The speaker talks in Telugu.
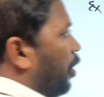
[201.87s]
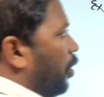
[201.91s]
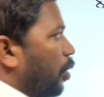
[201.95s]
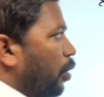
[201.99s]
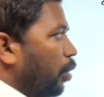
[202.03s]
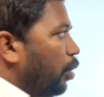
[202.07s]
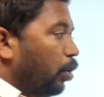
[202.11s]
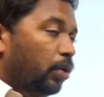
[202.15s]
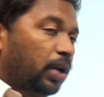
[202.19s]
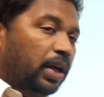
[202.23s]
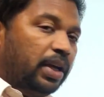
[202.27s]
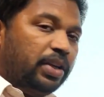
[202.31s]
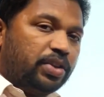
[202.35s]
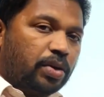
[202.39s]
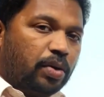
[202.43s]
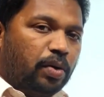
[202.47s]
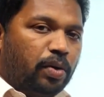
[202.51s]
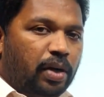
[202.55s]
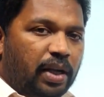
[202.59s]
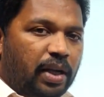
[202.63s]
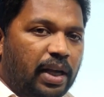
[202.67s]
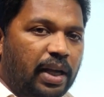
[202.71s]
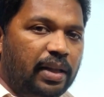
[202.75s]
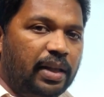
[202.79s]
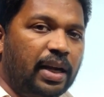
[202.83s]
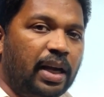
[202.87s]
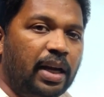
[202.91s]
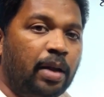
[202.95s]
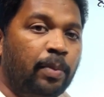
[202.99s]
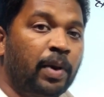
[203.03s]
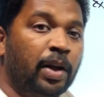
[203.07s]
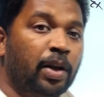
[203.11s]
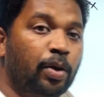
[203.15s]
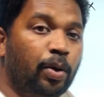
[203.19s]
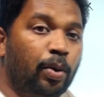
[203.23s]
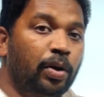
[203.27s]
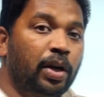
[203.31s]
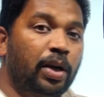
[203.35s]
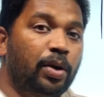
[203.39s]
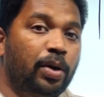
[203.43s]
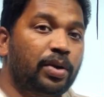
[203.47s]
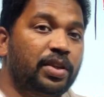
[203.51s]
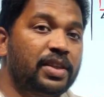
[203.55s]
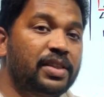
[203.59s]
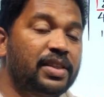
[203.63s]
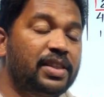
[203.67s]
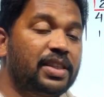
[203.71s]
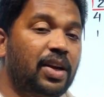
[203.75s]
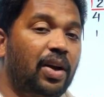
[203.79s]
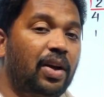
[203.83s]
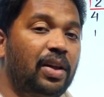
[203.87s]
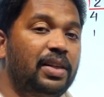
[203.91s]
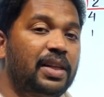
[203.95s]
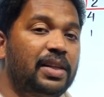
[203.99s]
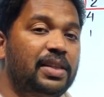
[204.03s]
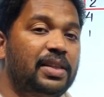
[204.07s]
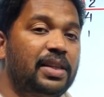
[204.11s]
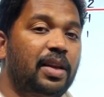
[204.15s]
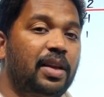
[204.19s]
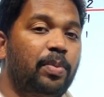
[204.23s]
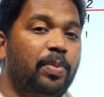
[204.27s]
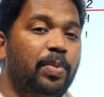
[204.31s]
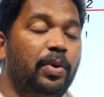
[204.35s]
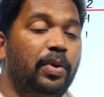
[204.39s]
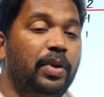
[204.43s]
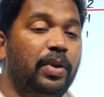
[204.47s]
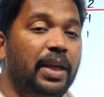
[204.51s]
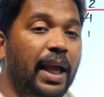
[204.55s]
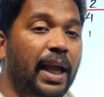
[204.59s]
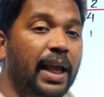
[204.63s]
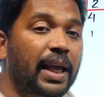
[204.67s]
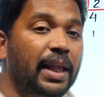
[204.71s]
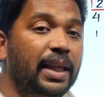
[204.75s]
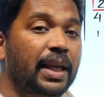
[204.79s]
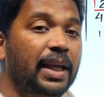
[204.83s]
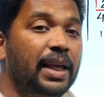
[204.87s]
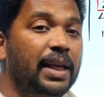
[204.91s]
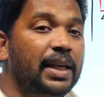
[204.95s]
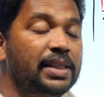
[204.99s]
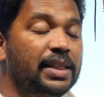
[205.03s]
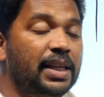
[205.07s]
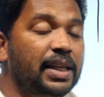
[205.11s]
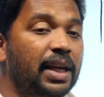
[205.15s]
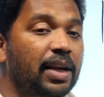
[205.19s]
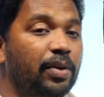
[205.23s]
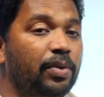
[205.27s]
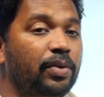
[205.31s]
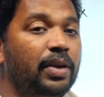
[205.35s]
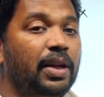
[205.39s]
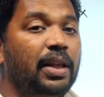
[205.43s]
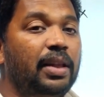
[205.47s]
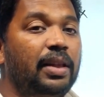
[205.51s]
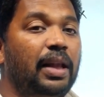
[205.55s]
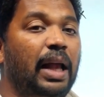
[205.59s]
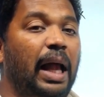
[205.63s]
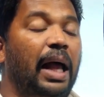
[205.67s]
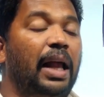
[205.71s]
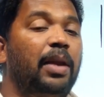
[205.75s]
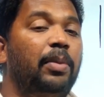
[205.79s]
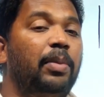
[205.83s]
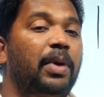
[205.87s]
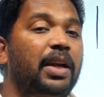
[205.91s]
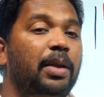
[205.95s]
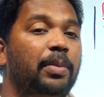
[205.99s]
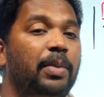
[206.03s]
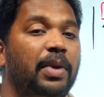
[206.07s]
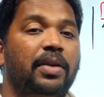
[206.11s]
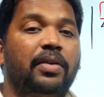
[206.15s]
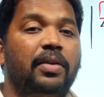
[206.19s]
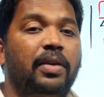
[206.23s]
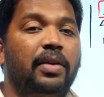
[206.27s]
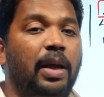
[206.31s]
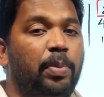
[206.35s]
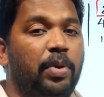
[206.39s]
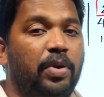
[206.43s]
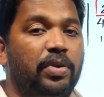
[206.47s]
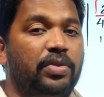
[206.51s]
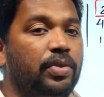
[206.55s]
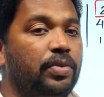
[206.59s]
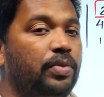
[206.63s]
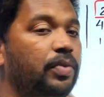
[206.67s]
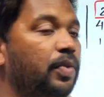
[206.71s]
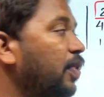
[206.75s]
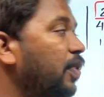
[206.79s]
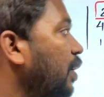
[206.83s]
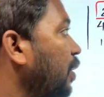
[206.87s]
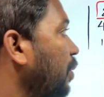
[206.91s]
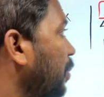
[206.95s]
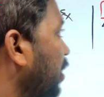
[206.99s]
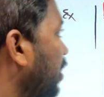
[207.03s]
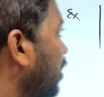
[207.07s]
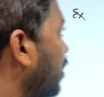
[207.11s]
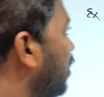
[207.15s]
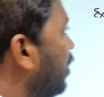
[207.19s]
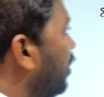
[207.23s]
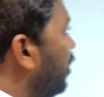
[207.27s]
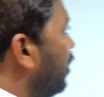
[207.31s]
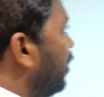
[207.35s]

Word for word: రెండు నేర్చుకోండి ఎందుకంటే మనం కొన్ని క్వశ్చన్స్ సాల్వ్ చేసేటప్పుడు ఏది ఈజీగా ఉంటే దాన్ని బట్టి మనం అప్రోచ్ ఉంటుంది అనమాట